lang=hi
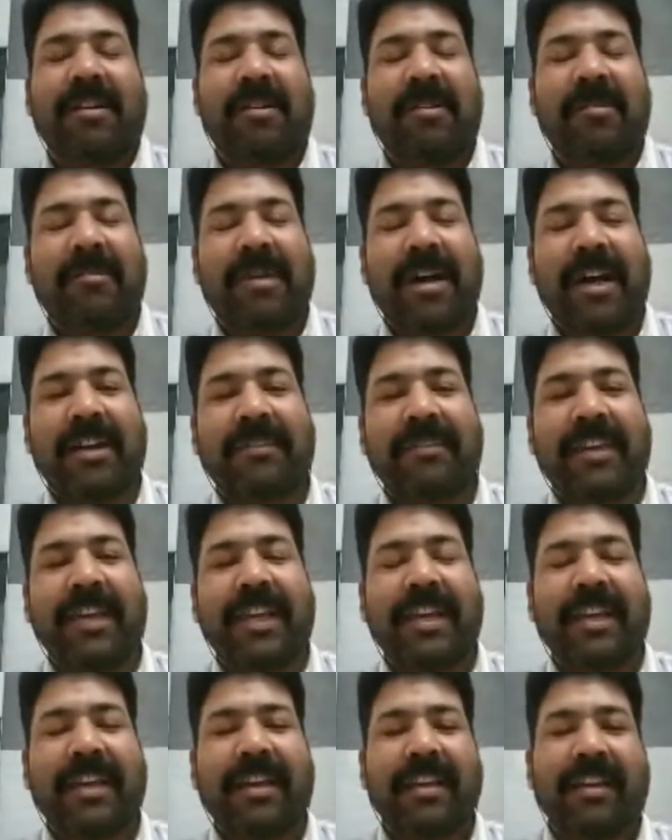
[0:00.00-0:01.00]

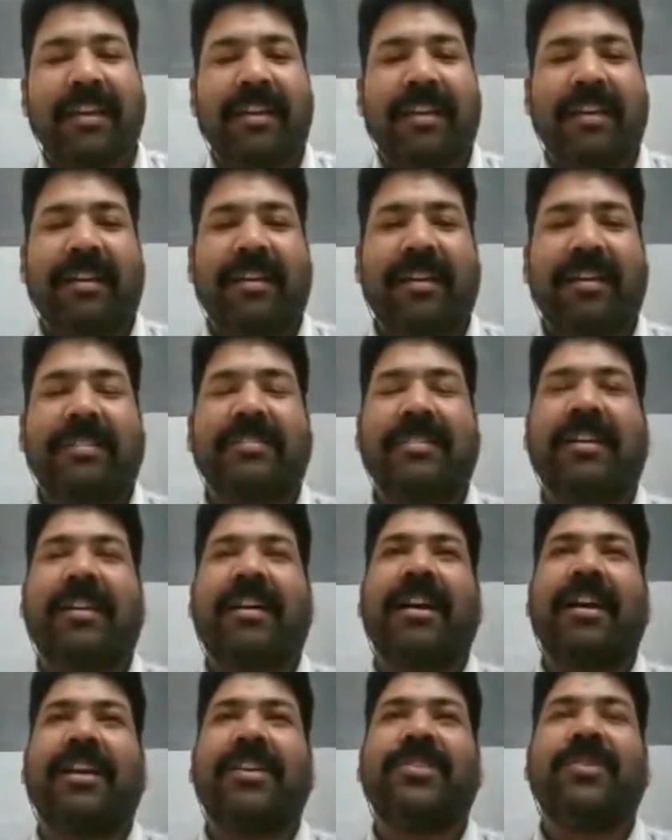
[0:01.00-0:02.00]
मानवीय
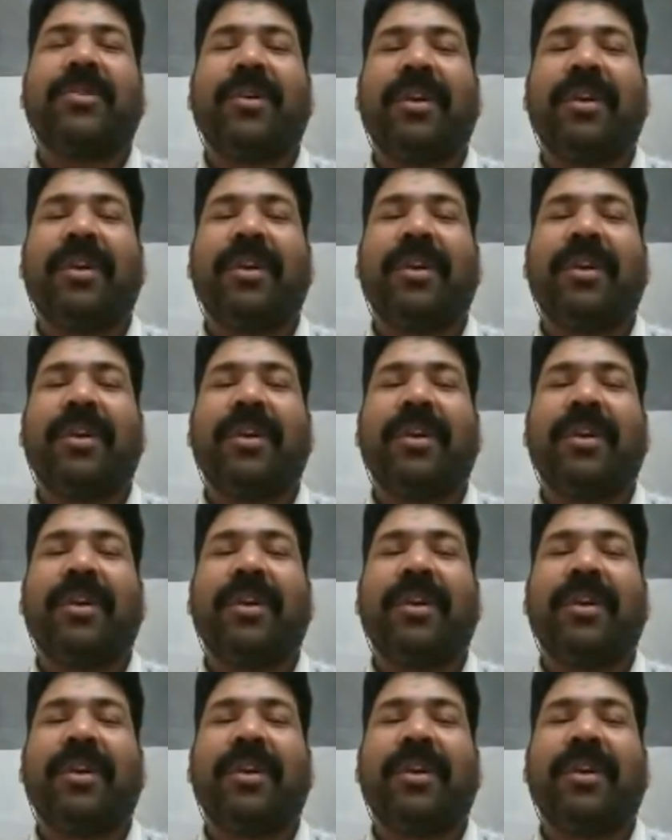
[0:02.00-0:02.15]
संकाय जो